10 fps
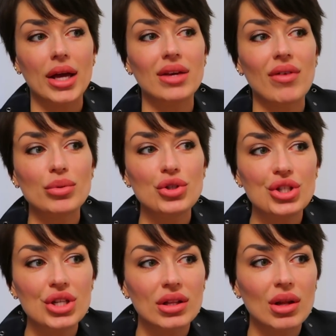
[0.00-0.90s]
И
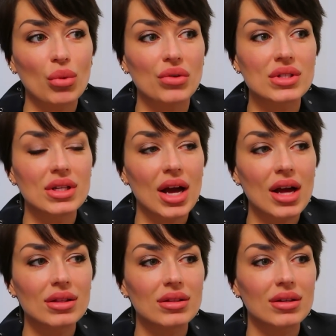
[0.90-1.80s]
вообще, на мой
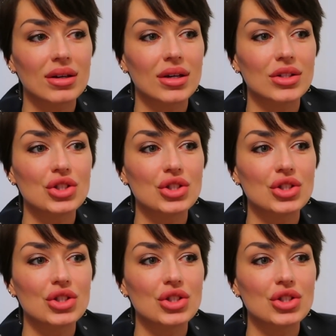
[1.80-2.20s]
взгляд, э,